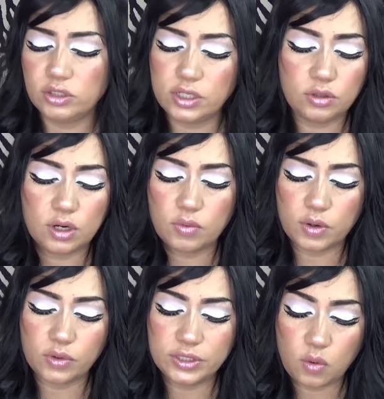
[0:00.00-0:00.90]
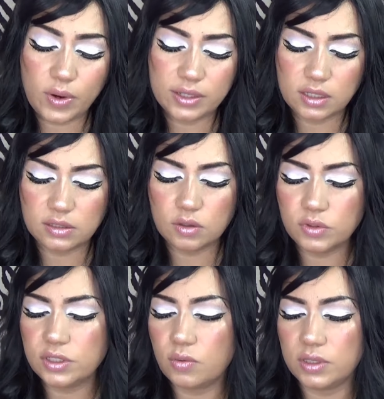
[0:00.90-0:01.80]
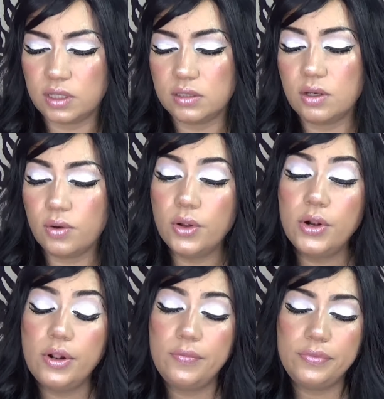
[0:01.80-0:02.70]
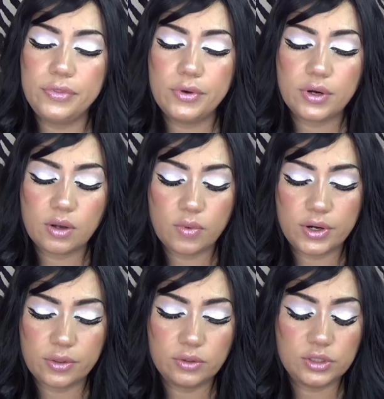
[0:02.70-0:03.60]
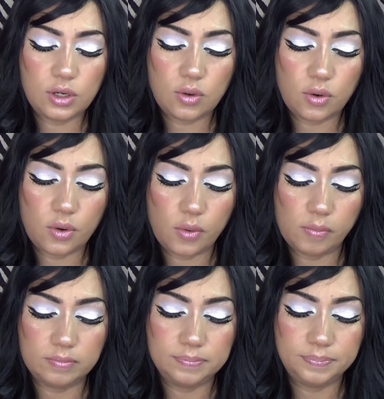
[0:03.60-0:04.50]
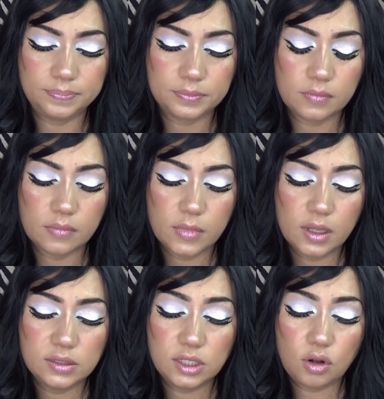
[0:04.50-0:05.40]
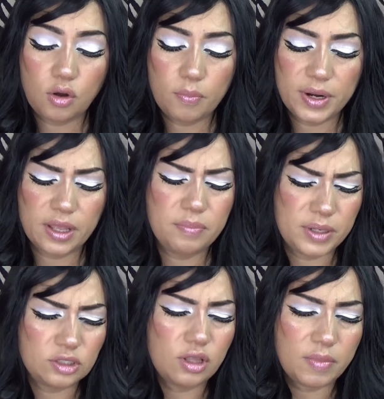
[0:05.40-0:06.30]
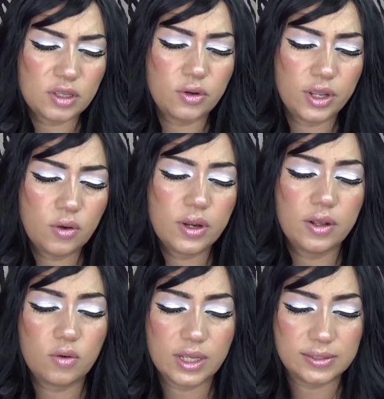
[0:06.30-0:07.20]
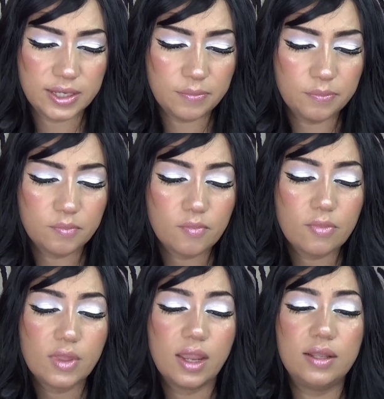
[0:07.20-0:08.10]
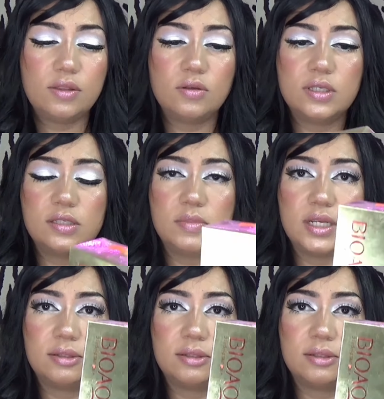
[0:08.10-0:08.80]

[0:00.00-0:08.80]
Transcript: pesos, ya no recuerdo, 45 y 55, no recuerdo si lo, si lo compré en precio de mayoreo, creo que sí. Entonces